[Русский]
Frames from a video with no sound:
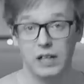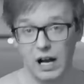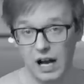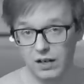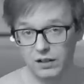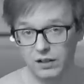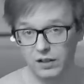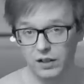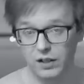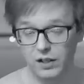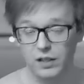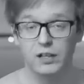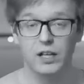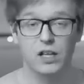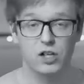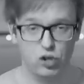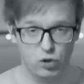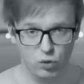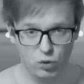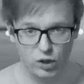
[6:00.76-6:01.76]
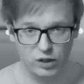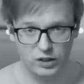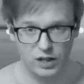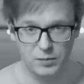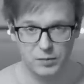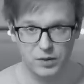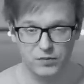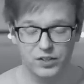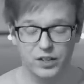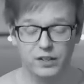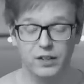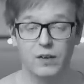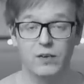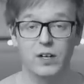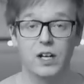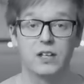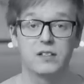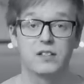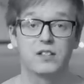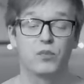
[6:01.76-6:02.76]
Как и на что я там
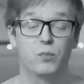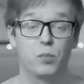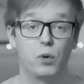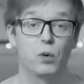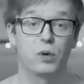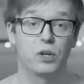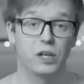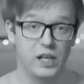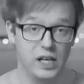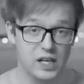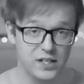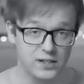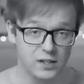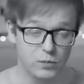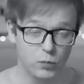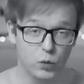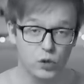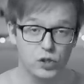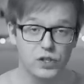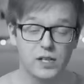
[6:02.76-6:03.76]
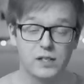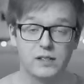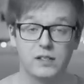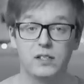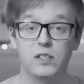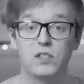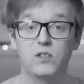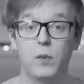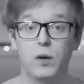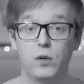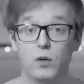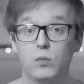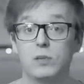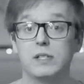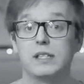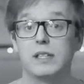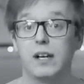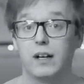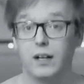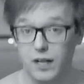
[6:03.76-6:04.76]
вдохновлялся в Procreate, можете оценить в моем
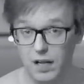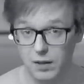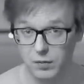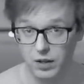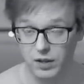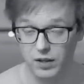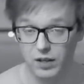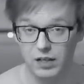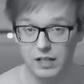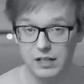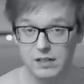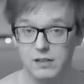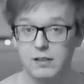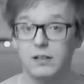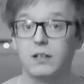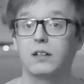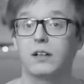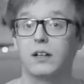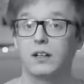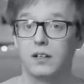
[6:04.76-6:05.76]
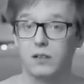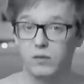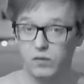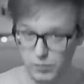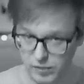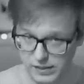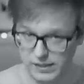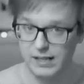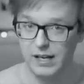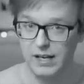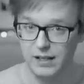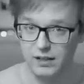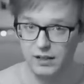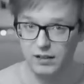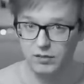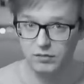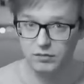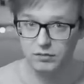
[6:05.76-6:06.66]
инстаграме. Ссылка в описании.